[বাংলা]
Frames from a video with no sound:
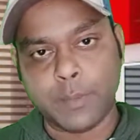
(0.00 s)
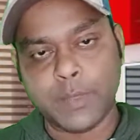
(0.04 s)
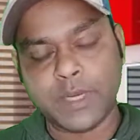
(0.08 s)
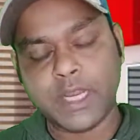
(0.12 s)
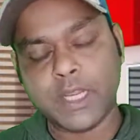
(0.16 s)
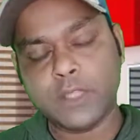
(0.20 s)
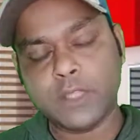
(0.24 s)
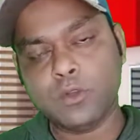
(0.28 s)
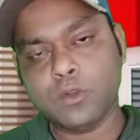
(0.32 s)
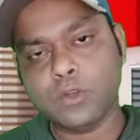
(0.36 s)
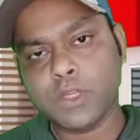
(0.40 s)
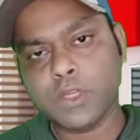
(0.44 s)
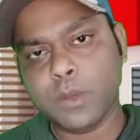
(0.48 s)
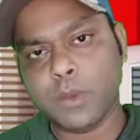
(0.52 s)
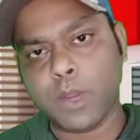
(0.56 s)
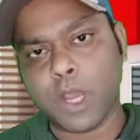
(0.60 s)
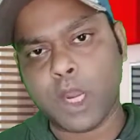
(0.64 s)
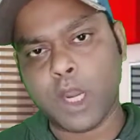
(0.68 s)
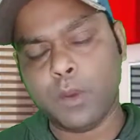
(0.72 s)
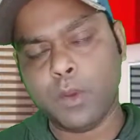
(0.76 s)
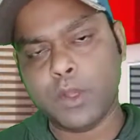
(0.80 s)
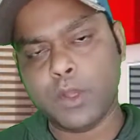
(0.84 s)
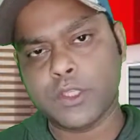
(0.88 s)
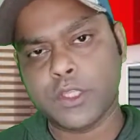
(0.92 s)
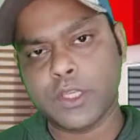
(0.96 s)
সামনে জনকে
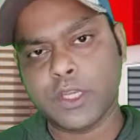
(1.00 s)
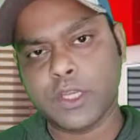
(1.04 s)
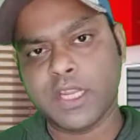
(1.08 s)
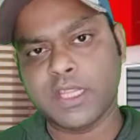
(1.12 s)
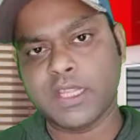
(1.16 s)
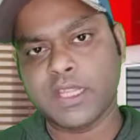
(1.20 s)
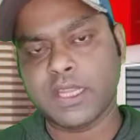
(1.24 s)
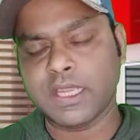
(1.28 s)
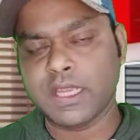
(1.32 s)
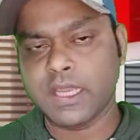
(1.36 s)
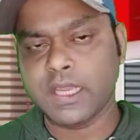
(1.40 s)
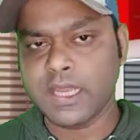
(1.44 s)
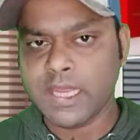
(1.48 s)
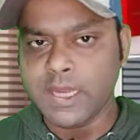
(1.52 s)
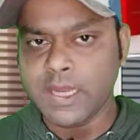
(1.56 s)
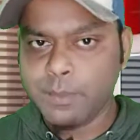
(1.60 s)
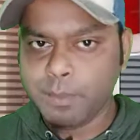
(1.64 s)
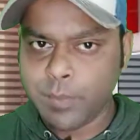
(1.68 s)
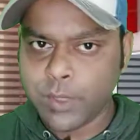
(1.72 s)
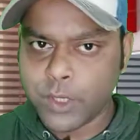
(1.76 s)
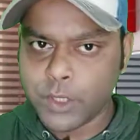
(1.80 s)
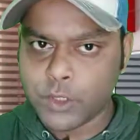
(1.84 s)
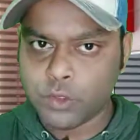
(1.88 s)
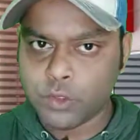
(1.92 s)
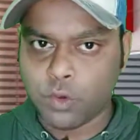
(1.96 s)
ভালোবাসতে গেলে তাকে
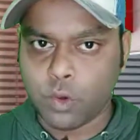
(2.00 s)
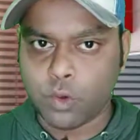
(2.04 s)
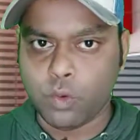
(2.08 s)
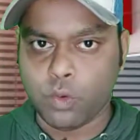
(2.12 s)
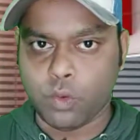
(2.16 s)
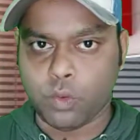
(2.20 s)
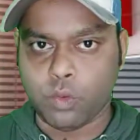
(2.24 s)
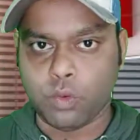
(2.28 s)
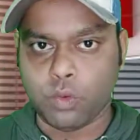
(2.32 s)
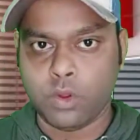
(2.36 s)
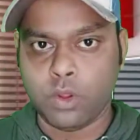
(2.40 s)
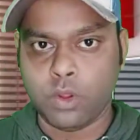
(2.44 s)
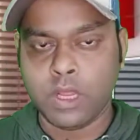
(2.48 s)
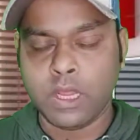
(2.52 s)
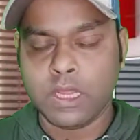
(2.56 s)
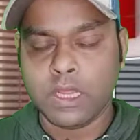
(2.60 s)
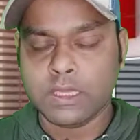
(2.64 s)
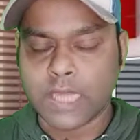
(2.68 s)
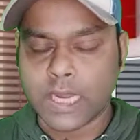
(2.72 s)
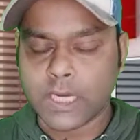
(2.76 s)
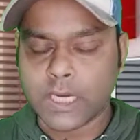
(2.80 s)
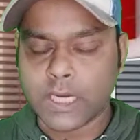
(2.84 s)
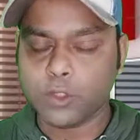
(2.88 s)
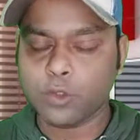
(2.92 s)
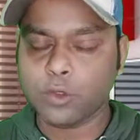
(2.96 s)
ইমপ্রেস করো
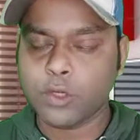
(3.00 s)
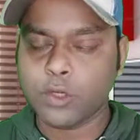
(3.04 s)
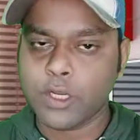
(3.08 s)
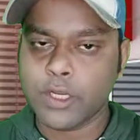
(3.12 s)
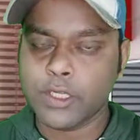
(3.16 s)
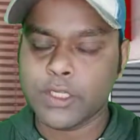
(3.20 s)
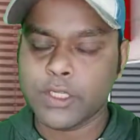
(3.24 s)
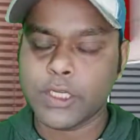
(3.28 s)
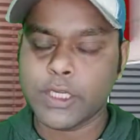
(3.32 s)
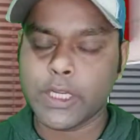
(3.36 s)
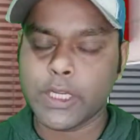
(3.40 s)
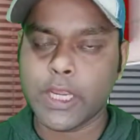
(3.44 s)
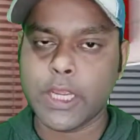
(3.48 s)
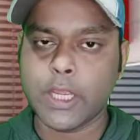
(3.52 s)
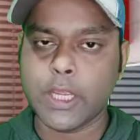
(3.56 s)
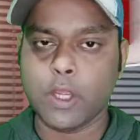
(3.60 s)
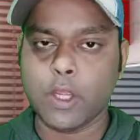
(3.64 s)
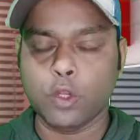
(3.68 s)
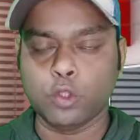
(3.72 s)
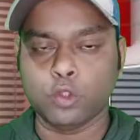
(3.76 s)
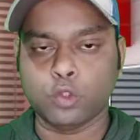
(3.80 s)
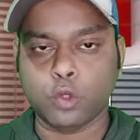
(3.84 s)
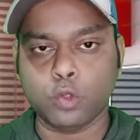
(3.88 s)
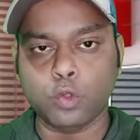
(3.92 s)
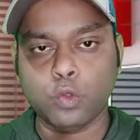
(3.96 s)
তার চোখে নিজেকে
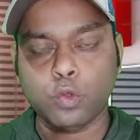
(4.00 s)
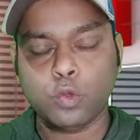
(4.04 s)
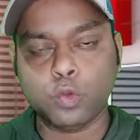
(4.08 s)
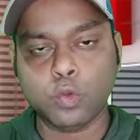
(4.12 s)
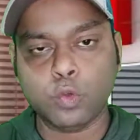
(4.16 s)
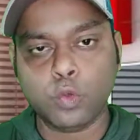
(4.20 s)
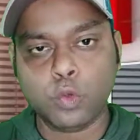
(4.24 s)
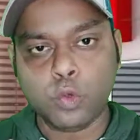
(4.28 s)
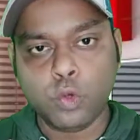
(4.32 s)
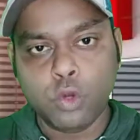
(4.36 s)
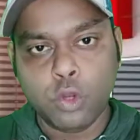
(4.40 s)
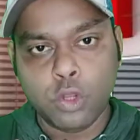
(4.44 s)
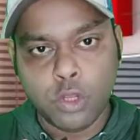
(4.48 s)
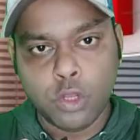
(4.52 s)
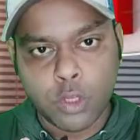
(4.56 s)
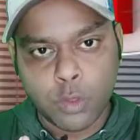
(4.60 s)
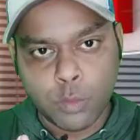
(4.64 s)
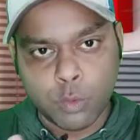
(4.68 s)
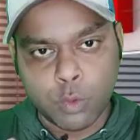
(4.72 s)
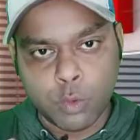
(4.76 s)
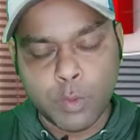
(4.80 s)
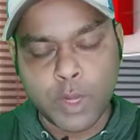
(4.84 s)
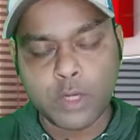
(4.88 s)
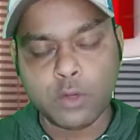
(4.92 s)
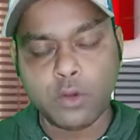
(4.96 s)
যতটুকু
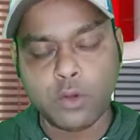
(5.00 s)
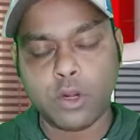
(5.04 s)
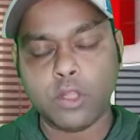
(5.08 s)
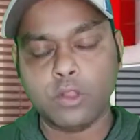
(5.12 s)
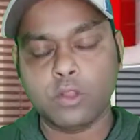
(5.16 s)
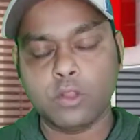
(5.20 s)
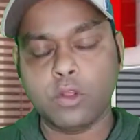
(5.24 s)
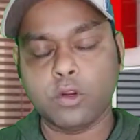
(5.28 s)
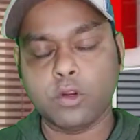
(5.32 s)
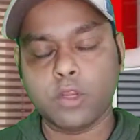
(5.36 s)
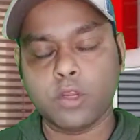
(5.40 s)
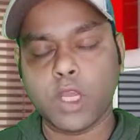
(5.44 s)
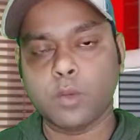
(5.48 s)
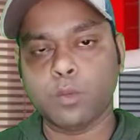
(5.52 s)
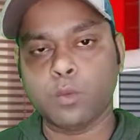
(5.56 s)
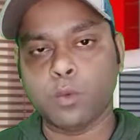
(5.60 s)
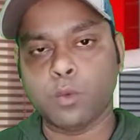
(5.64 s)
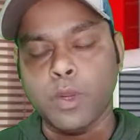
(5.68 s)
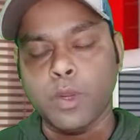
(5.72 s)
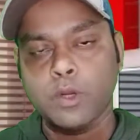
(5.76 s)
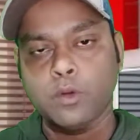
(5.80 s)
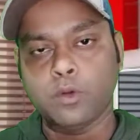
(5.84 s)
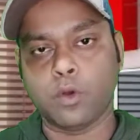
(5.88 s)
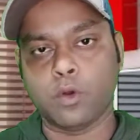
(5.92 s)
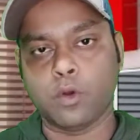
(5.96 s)
প্রমাণ করার দরকার
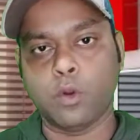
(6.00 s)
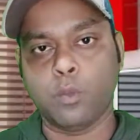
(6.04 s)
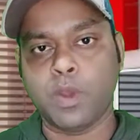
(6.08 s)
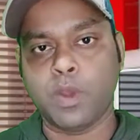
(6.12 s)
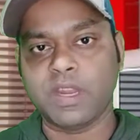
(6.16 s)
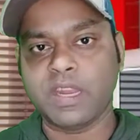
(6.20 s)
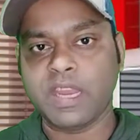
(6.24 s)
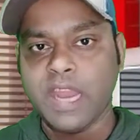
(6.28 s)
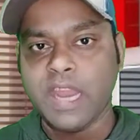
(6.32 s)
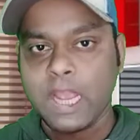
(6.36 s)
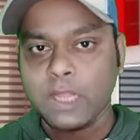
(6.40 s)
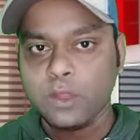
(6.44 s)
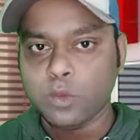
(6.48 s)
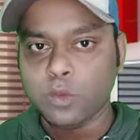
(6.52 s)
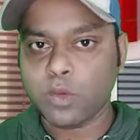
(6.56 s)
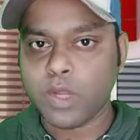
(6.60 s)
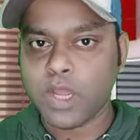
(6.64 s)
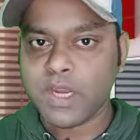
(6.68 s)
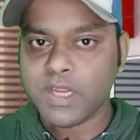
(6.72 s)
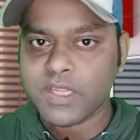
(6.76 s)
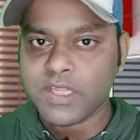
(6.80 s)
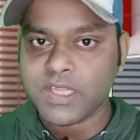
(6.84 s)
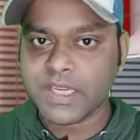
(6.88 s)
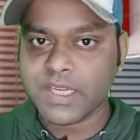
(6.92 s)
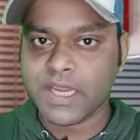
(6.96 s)
প্রমাণ করো বা
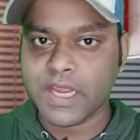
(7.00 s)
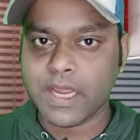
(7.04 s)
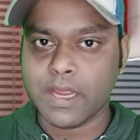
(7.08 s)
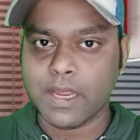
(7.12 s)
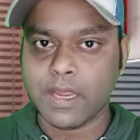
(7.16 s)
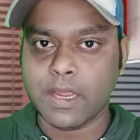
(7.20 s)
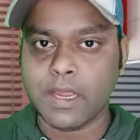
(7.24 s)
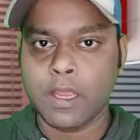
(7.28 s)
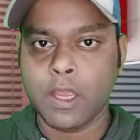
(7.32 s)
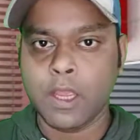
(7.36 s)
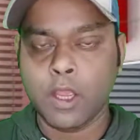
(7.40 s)
এতটা নিজেকে